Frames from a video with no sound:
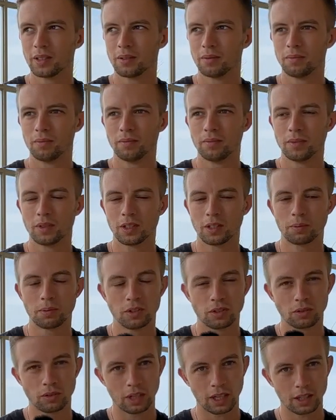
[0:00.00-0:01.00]
ähm, ich
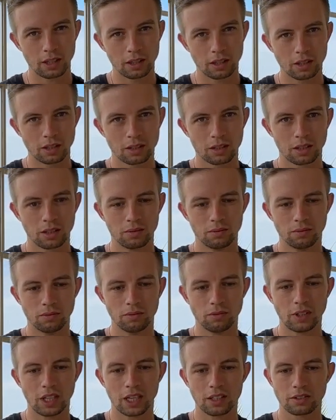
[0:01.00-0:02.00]
bin so neidisch,
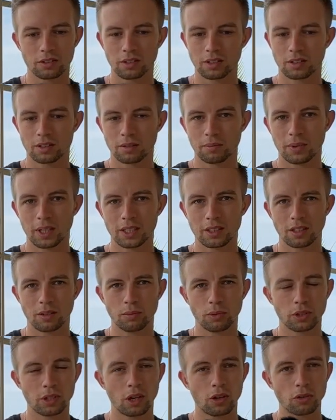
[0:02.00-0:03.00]
ähm, wie hast du das gemacht? Ich
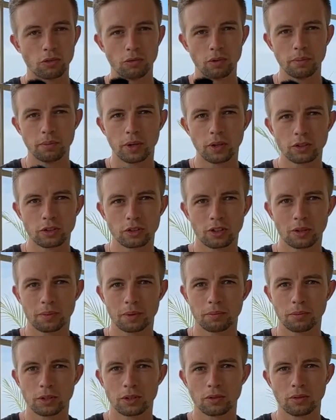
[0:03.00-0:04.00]
möchte auch einen Remote-Job,
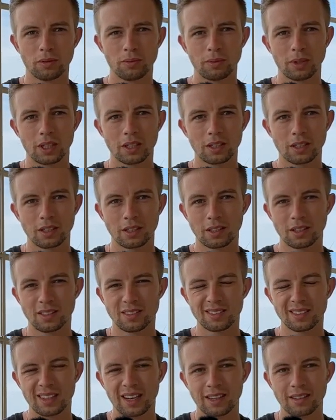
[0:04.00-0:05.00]
ich möchte unbedingt den,
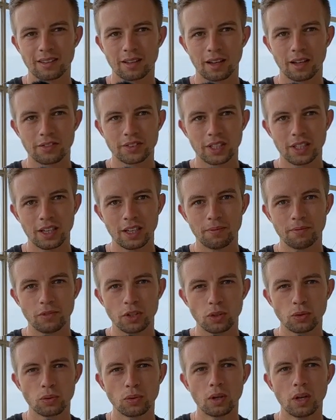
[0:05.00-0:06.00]
diesen gleichen Lifestyle leben
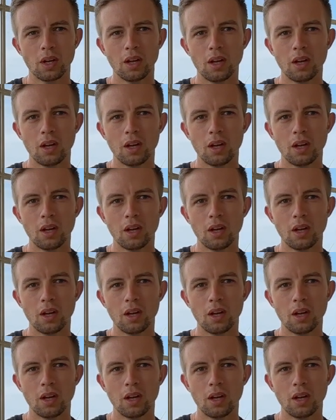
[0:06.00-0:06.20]
wie du.